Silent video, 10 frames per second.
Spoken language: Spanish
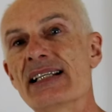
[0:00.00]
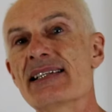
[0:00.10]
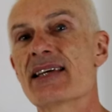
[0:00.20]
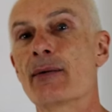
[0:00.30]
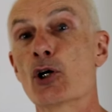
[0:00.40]
el
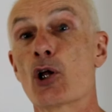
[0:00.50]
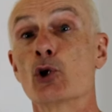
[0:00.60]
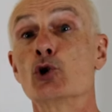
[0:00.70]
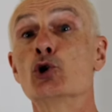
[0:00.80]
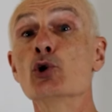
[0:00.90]
sabor
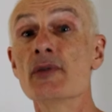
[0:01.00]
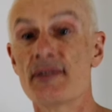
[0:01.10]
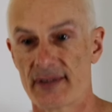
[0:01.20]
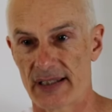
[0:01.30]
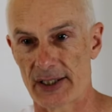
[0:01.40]

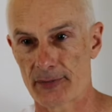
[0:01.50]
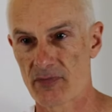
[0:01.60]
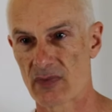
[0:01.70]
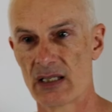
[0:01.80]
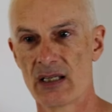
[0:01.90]
dulce,
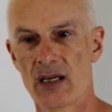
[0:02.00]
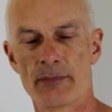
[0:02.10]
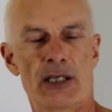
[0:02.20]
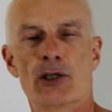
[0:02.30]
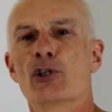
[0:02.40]

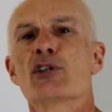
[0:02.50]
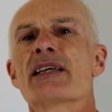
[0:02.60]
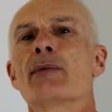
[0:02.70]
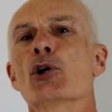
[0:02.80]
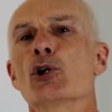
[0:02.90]
pero no el
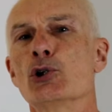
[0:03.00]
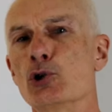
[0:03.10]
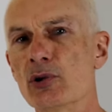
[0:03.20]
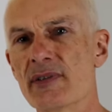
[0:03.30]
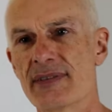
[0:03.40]
sabor
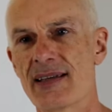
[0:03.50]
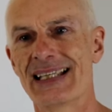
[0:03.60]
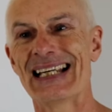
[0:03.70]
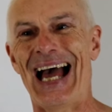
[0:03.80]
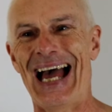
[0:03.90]
dulce
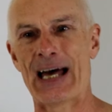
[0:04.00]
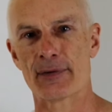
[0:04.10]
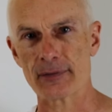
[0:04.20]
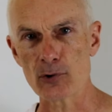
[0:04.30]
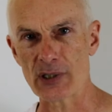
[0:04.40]
del
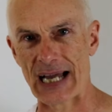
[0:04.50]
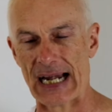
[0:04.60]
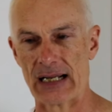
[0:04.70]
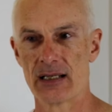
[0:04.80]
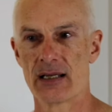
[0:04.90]

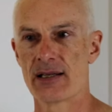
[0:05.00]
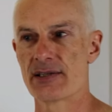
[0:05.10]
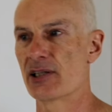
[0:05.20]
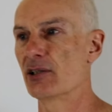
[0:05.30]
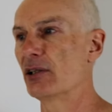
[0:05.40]
azúcar,
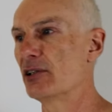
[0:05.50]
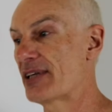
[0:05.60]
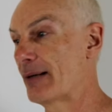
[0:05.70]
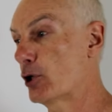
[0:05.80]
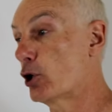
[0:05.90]
sino el
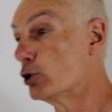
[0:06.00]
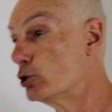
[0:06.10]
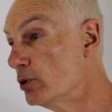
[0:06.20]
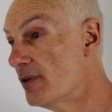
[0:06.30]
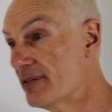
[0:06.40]
sabor
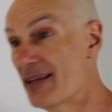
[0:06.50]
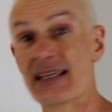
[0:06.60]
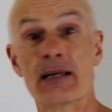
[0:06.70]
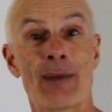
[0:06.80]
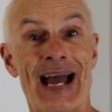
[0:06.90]
dulce
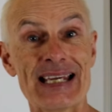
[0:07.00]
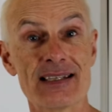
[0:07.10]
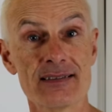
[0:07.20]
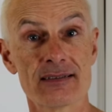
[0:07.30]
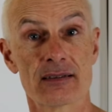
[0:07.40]
del
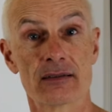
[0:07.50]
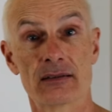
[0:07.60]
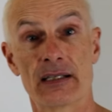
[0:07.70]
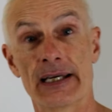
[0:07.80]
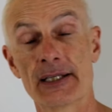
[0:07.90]
maíz
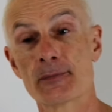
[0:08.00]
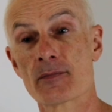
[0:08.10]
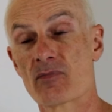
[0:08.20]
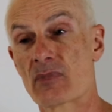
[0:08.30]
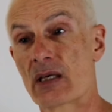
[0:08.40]
¿eh?
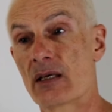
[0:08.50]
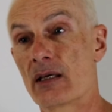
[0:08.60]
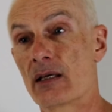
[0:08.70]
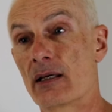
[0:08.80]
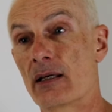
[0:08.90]

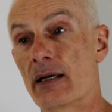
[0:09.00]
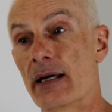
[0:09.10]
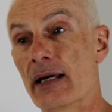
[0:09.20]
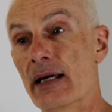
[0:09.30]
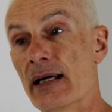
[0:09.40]

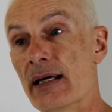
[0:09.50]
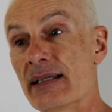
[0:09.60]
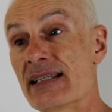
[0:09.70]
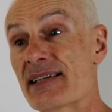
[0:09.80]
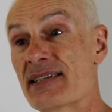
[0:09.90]
Eh,
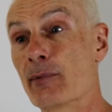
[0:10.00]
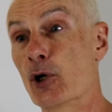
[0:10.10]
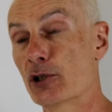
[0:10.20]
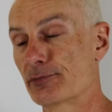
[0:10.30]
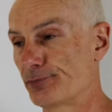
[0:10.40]
y al
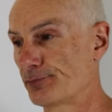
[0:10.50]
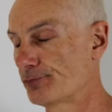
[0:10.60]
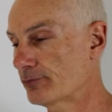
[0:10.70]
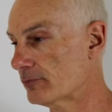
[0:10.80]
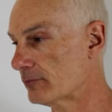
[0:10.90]
sabor...
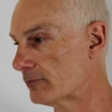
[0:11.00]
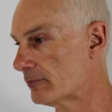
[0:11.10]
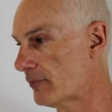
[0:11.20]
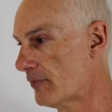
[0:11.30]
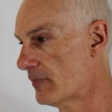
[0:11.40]

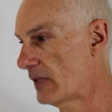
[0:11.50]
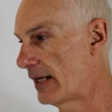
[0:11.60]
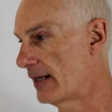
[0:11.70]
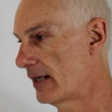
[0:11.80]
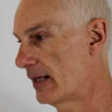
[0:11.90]

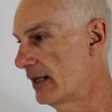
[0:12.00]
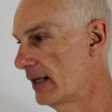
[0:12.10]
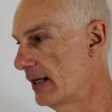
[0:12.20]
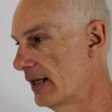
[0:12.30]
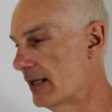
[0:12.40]

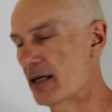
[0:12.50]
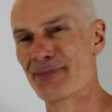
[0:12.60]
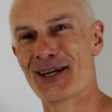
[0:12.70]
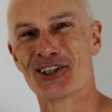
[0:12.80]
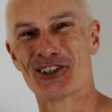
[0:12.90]
y
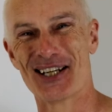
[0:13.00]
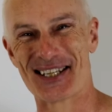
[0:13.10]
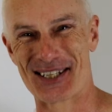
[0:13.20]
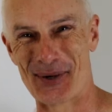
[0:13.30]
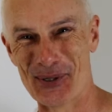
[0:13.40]
me he ido yo al
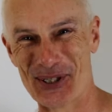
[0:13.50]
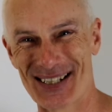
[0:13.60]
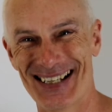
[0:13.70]
sabor.